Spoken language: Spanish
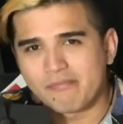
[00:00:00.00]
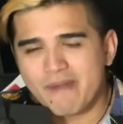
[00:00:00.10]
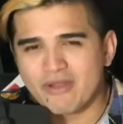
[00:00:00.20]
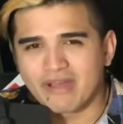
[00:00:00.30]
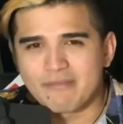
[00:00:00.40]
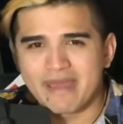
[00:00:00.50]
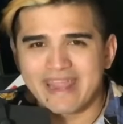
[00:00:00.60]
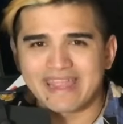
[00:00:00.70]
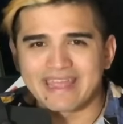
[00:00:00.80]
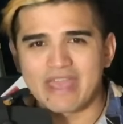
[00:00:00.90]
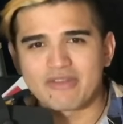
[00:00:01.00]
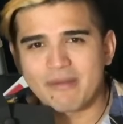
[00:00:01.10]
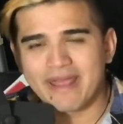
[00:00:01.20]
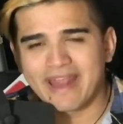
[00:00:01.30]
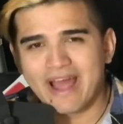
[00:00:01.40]
pero en el merengue hay
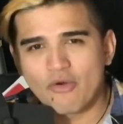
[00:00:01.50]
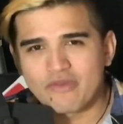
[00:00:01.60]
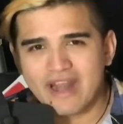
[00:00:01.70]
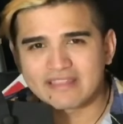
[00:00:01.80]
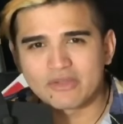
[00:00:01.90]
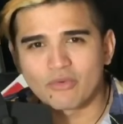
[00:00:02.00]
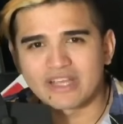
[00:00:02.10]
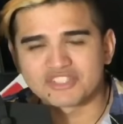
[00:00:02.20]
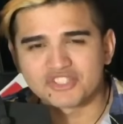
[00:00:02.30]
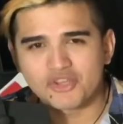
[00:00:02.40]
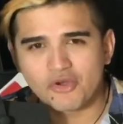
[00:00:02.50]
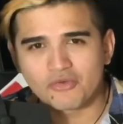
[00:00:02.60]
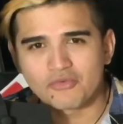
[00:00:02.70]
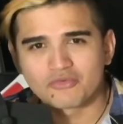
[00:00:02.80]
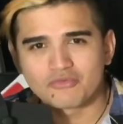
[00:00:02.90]
una manera, una articulación